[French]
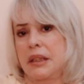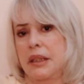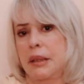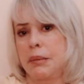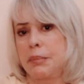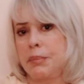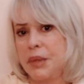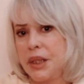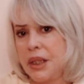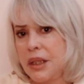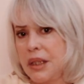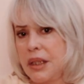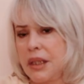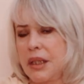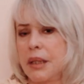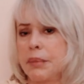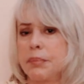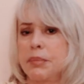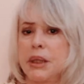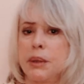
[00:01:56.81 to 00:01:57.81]

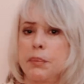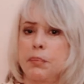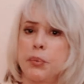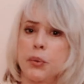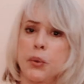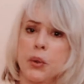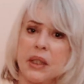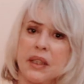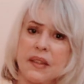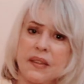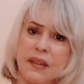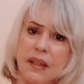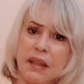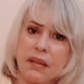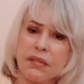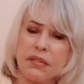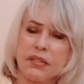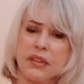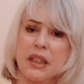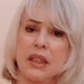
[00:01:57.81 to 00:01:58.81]
timide, un petit peu
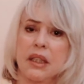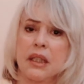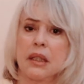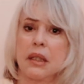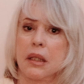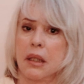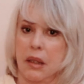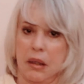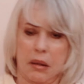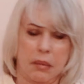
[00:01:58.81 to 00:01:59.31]
réservé,